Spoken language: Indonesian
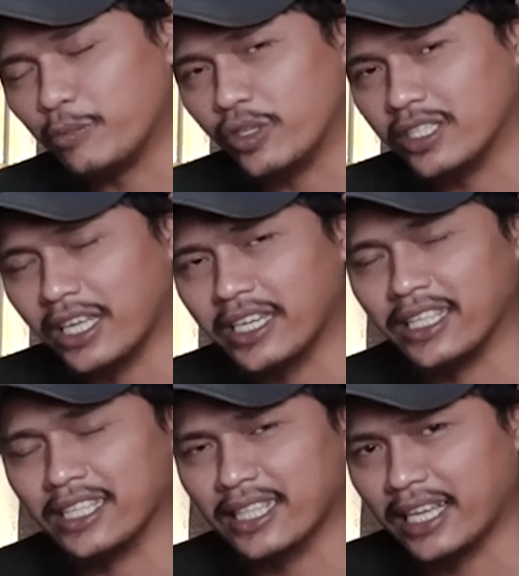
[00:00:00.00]
mau cerita nih
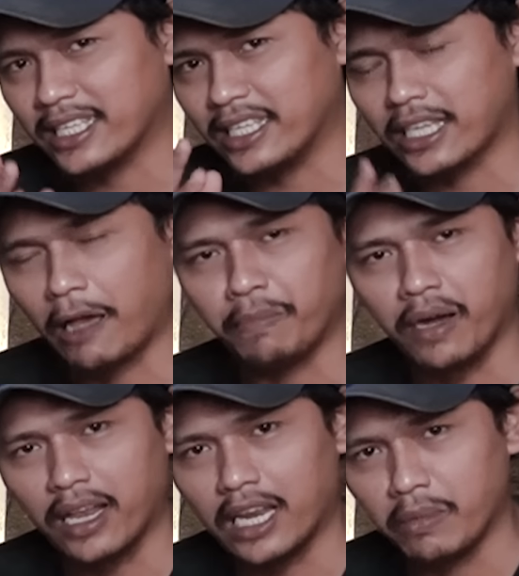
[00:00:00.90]
tentang kisah
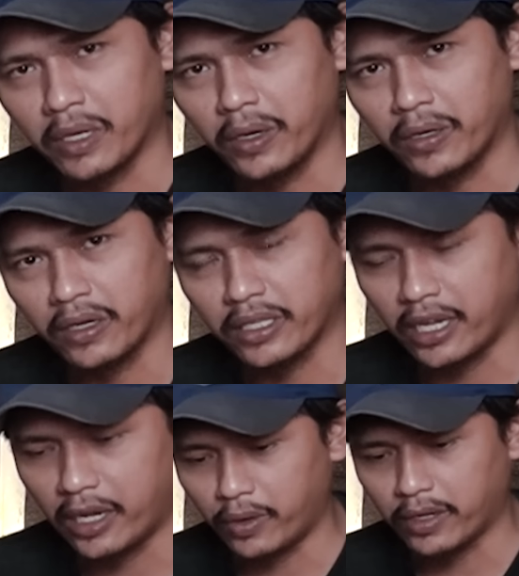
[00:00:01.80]
pengalaman
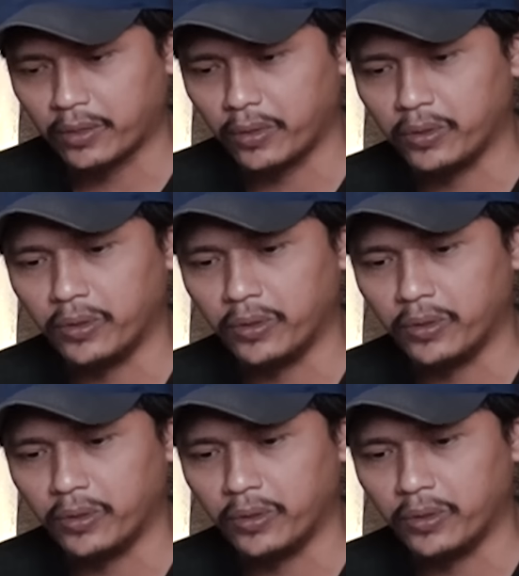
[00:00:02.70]
horornya Waktu